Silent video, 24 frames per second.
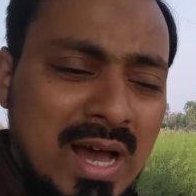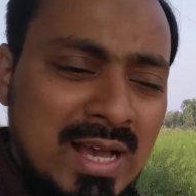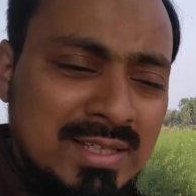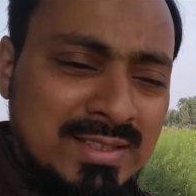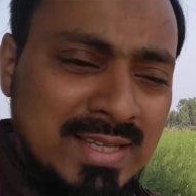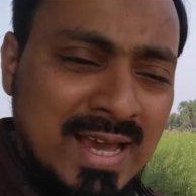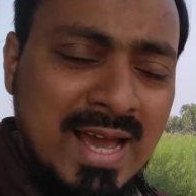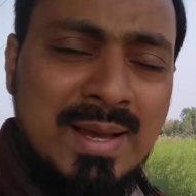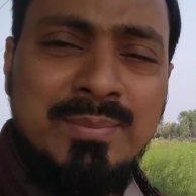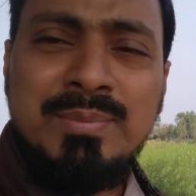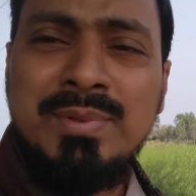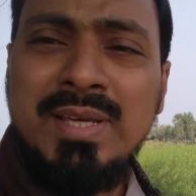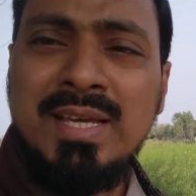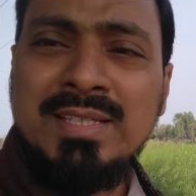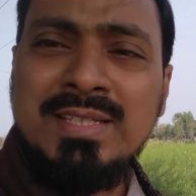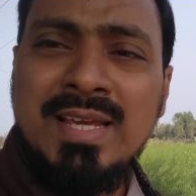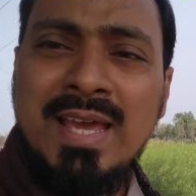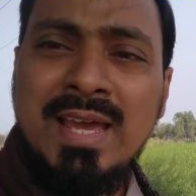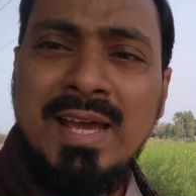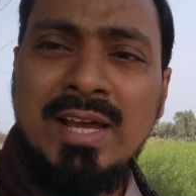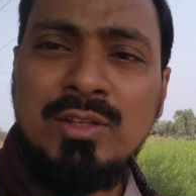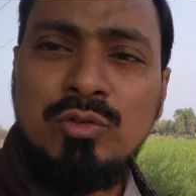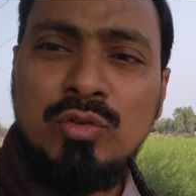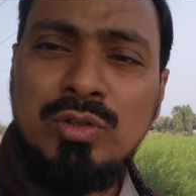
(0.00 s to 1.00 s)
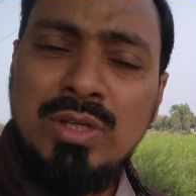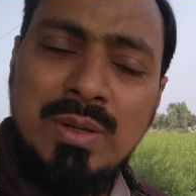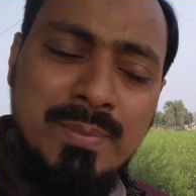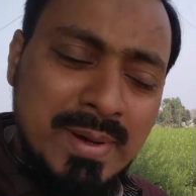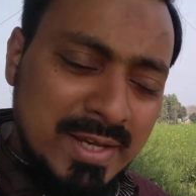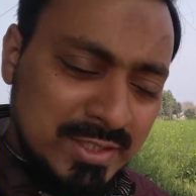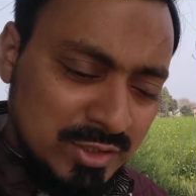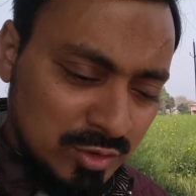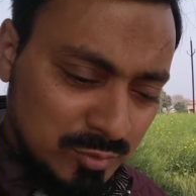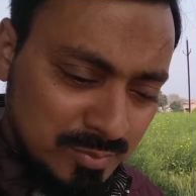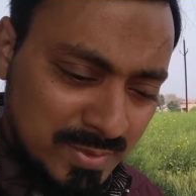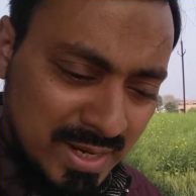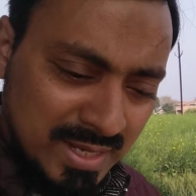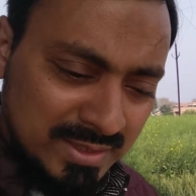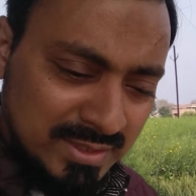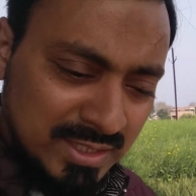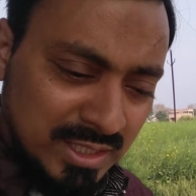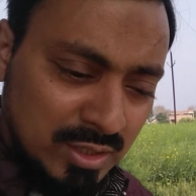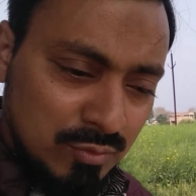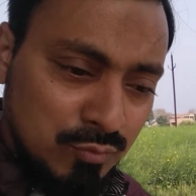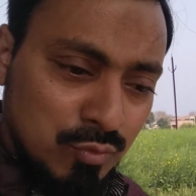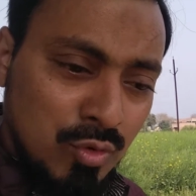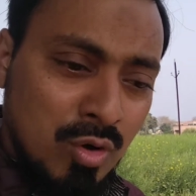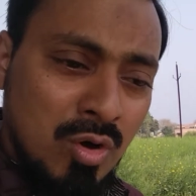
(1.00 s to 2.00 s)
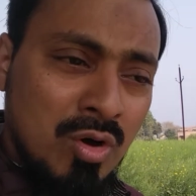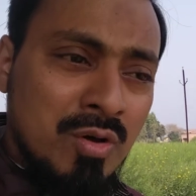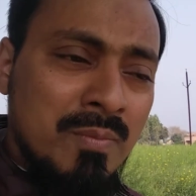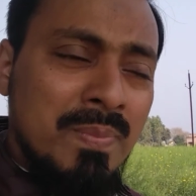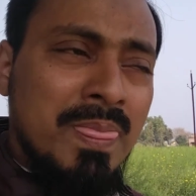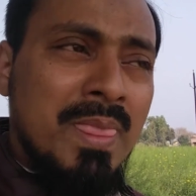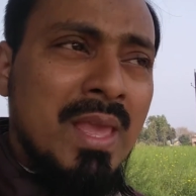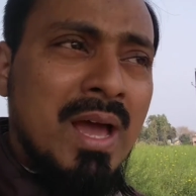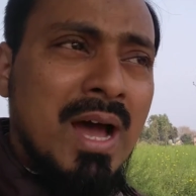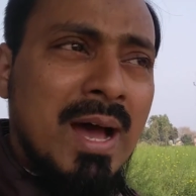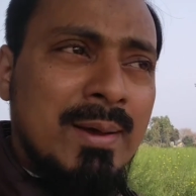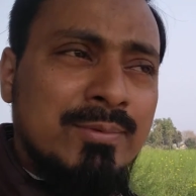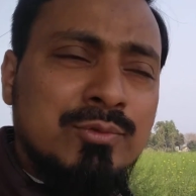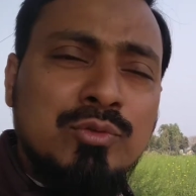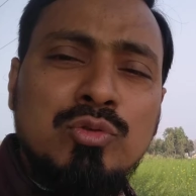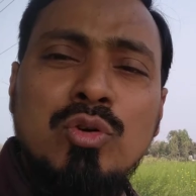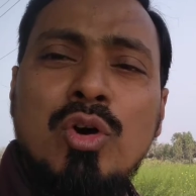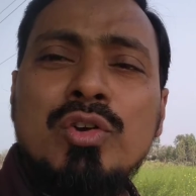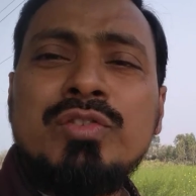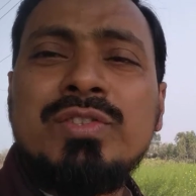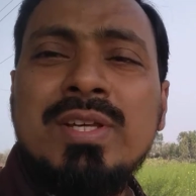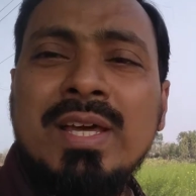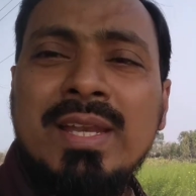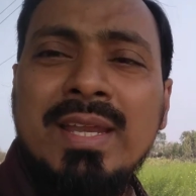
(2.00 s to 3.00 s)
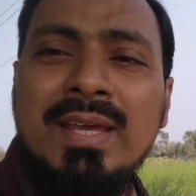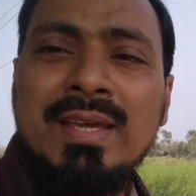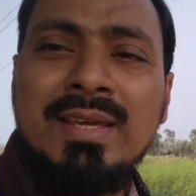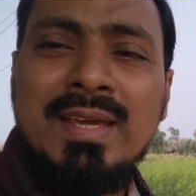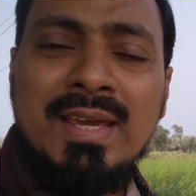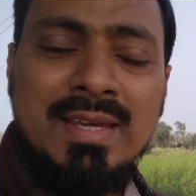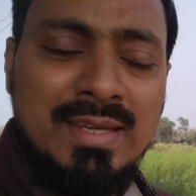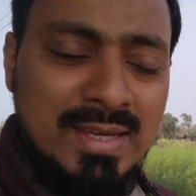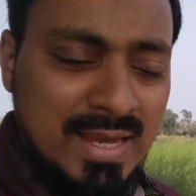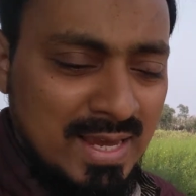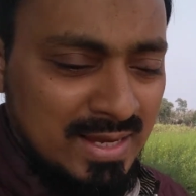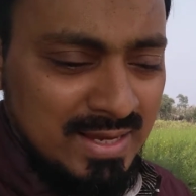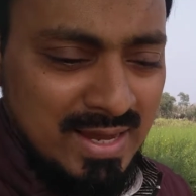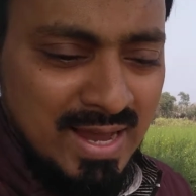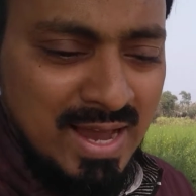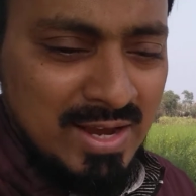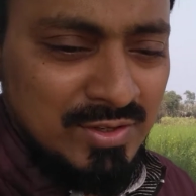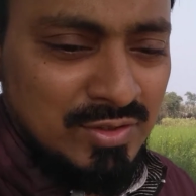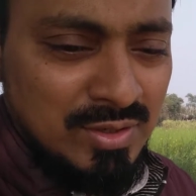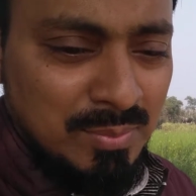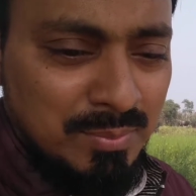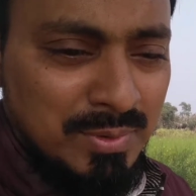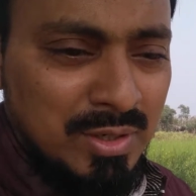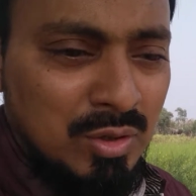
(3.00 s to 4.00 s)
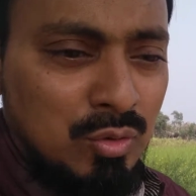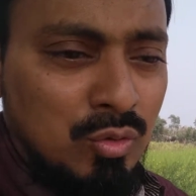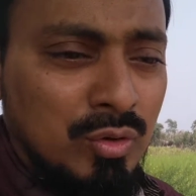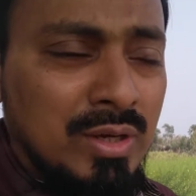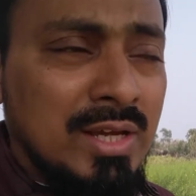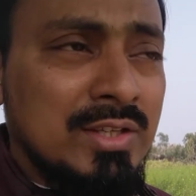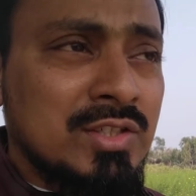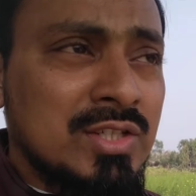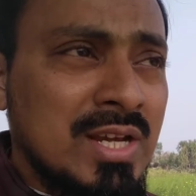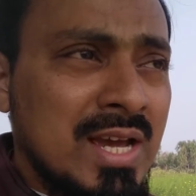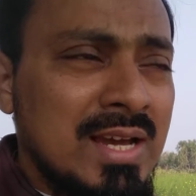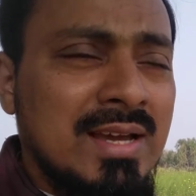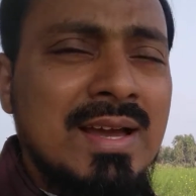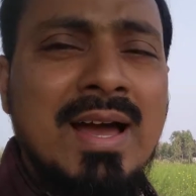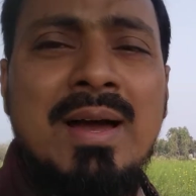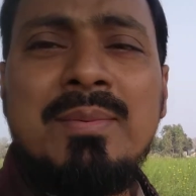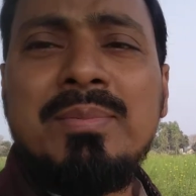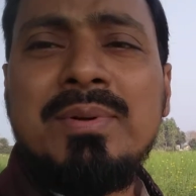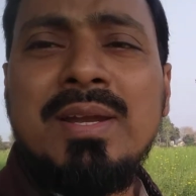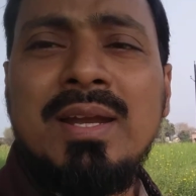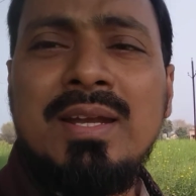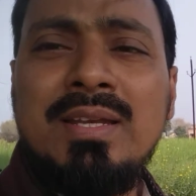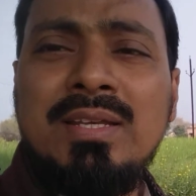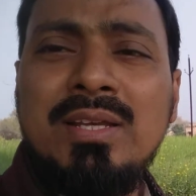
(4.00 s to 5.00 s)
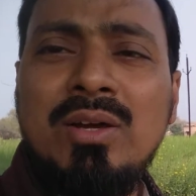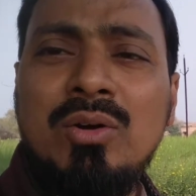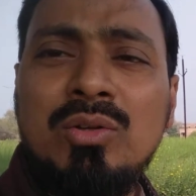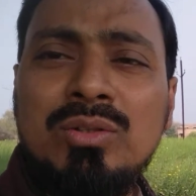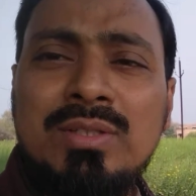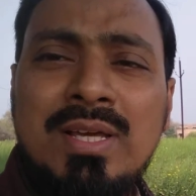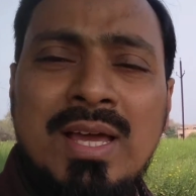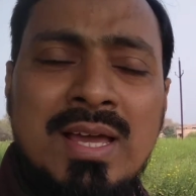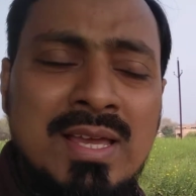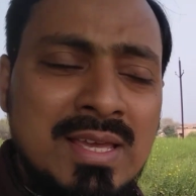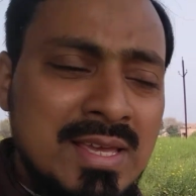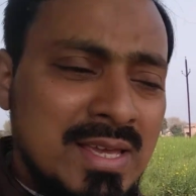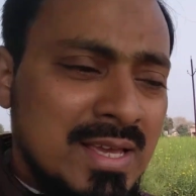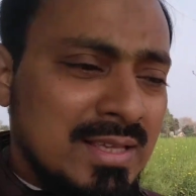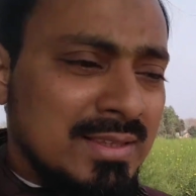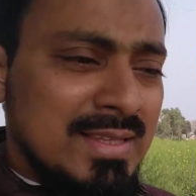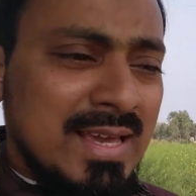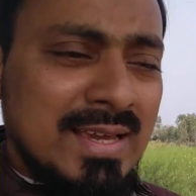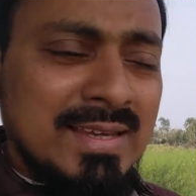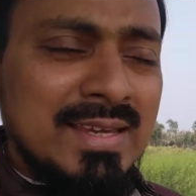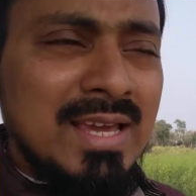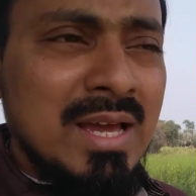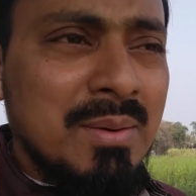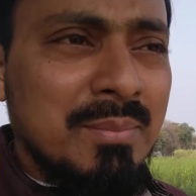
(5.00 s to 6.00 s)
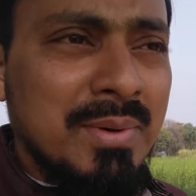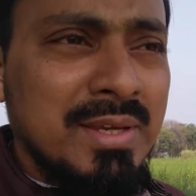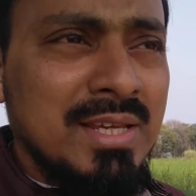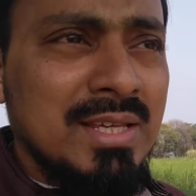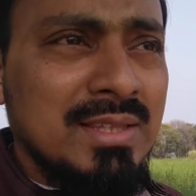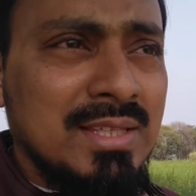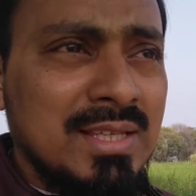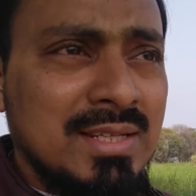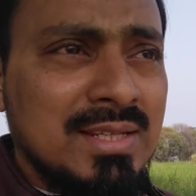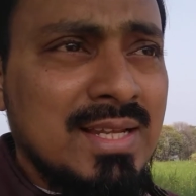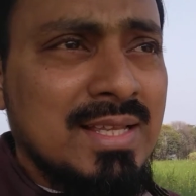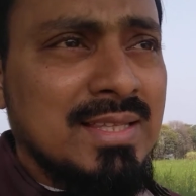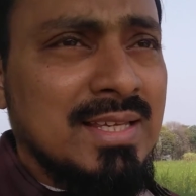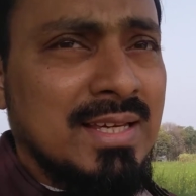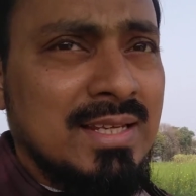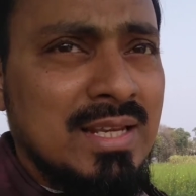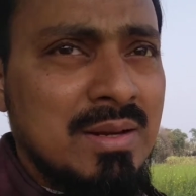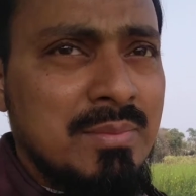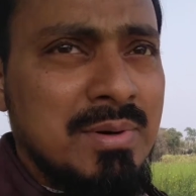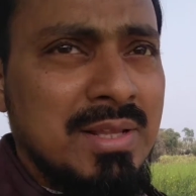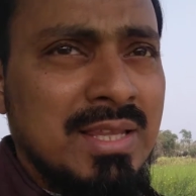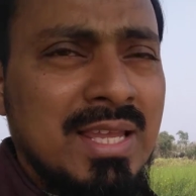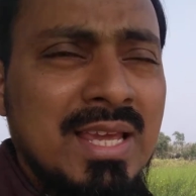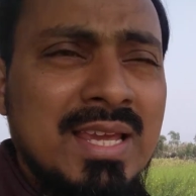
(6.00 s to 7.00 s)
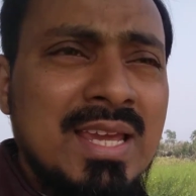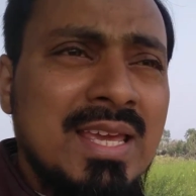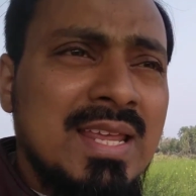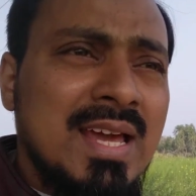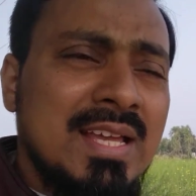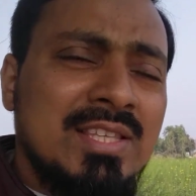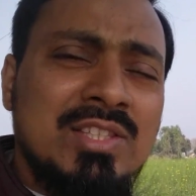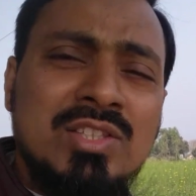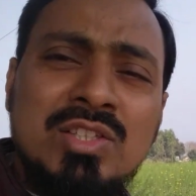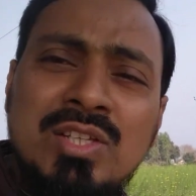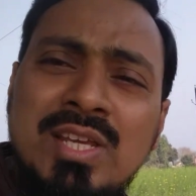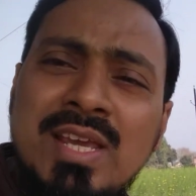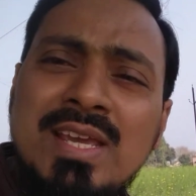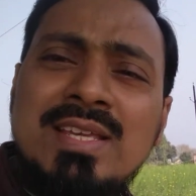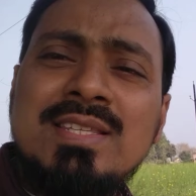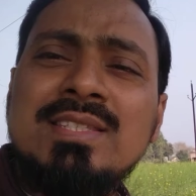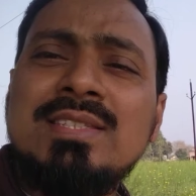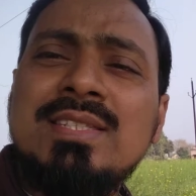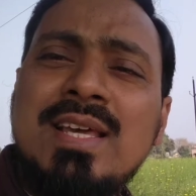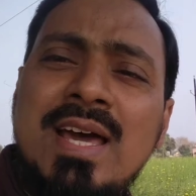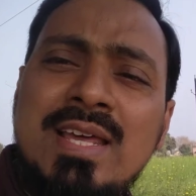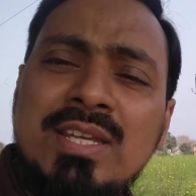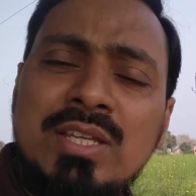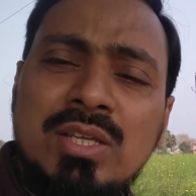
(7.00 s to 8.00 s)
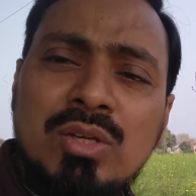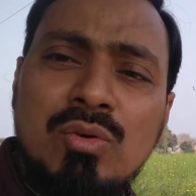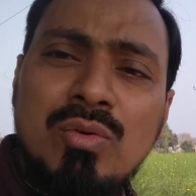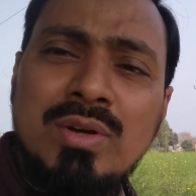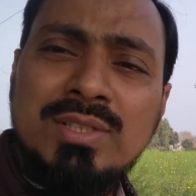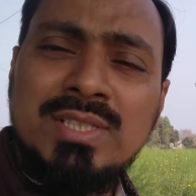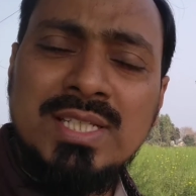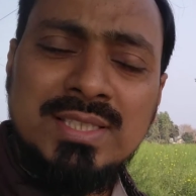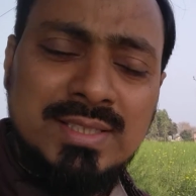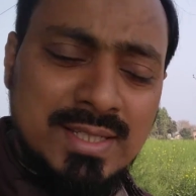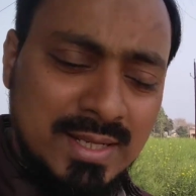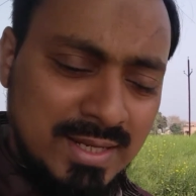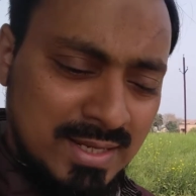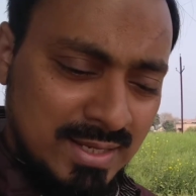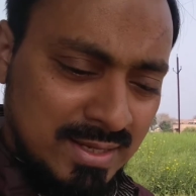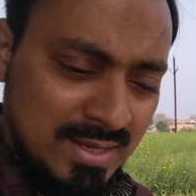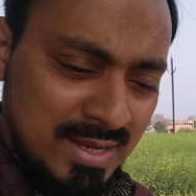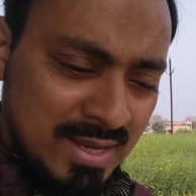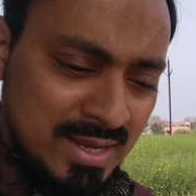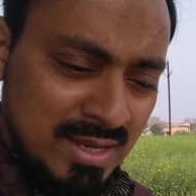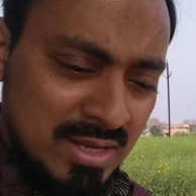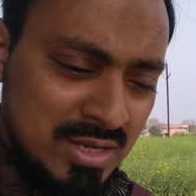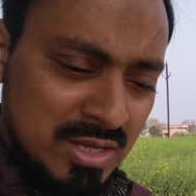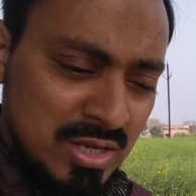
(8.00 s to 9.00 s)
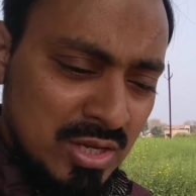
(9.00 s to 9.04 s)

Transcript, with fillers: अजाब दिया जाएगा तो ये बात समझ में आती है कि वो वो अफसोस करेंगे कि आकाश हमने कोई अच्छा काम कर लिया होता ताकि हमें ये दिन ना देखना पड़ा लेकिन अच्छे इंसान क्यों हसद करेंगे